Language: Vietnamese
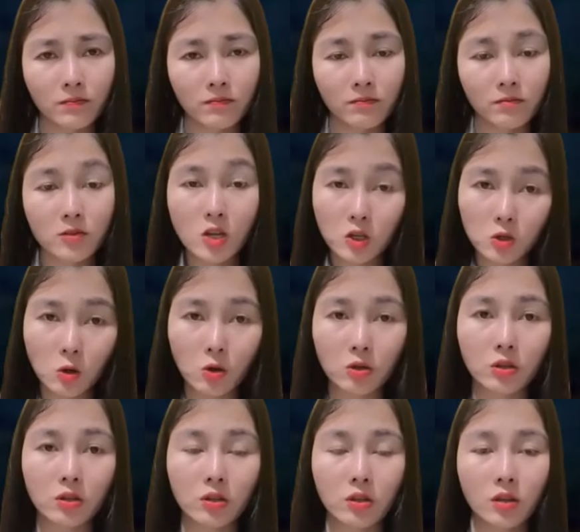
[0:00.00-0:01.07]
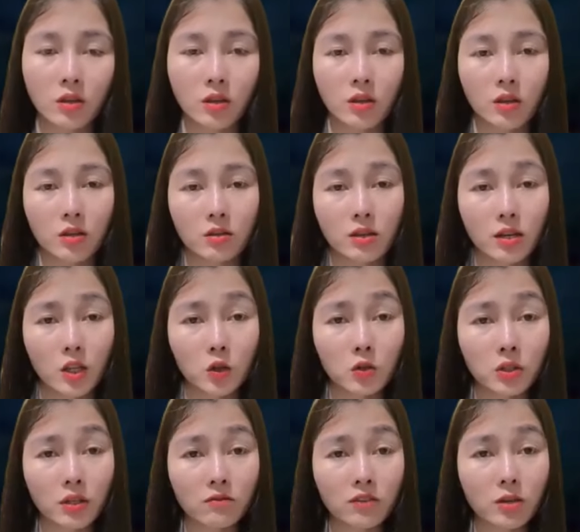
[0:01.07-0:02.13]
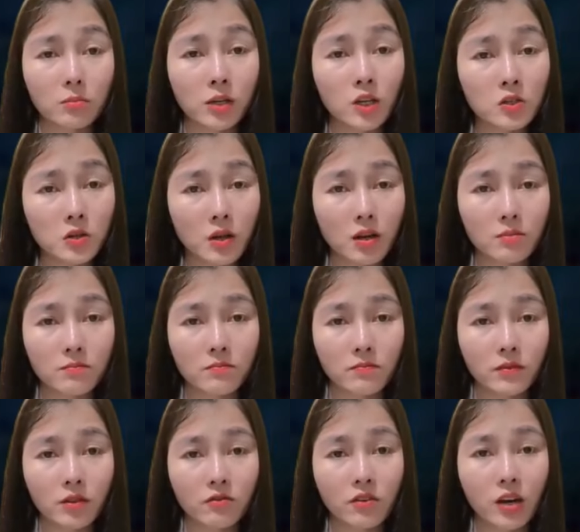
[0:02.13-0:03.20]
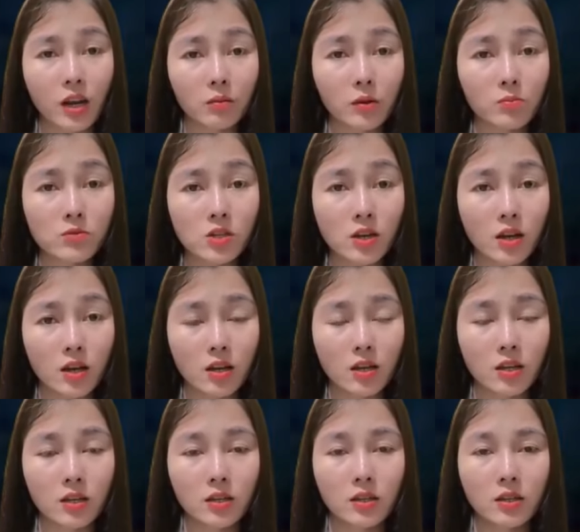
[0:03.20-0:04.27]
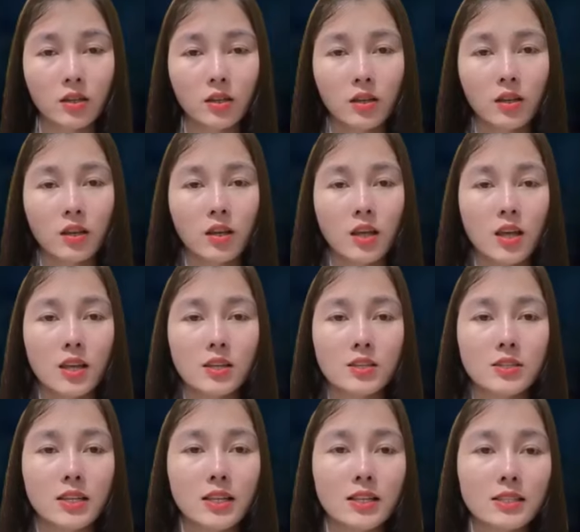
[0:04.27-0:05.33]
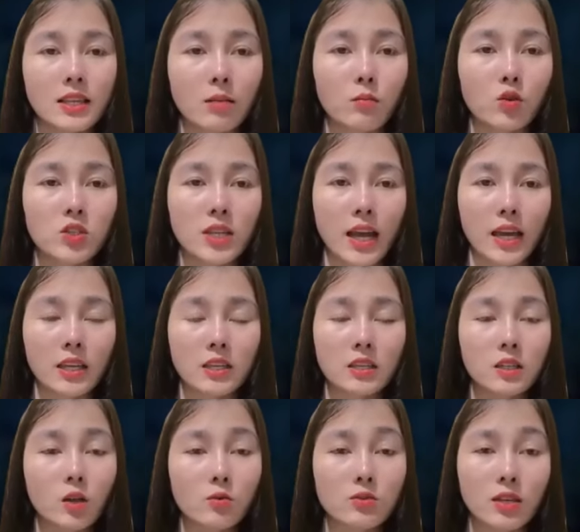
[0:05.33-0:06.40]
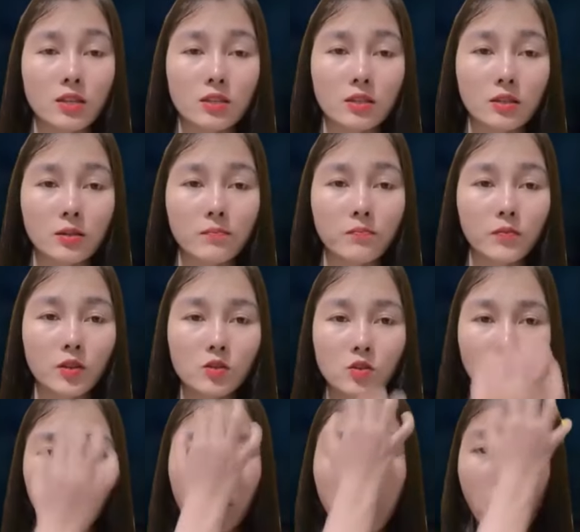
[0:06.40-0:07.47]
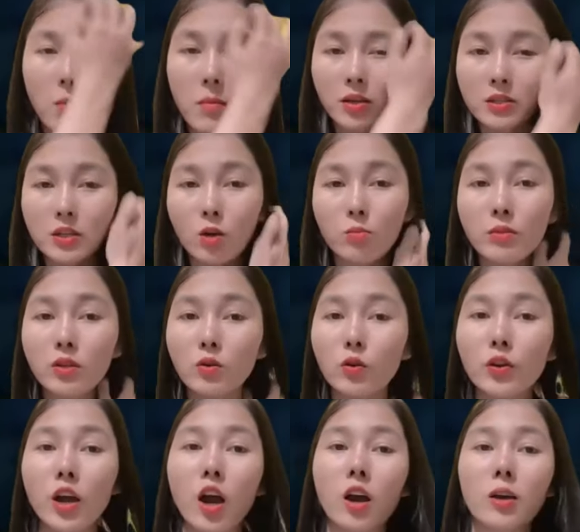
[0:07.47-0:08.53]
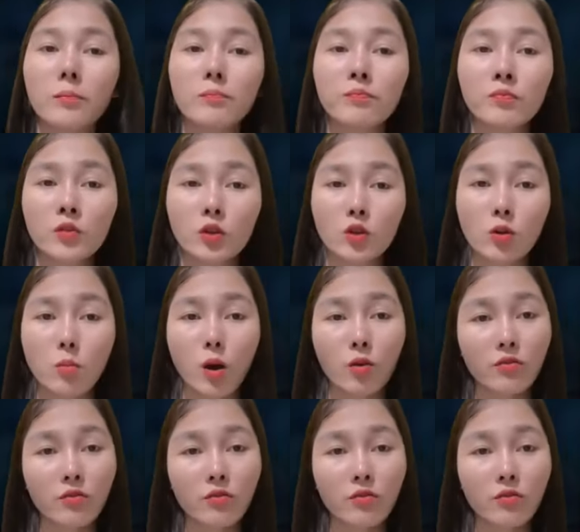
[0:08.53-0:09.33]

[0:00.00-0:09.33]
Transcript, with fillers: Thế nhưng cô là gái đã có chồng. Chuyện lần này chỉ là bất đắc dĩ mà thôi. Cô tự nói với bản thân không bao giờ được phép lặp lại sai lầm này thêm lần nào nữa.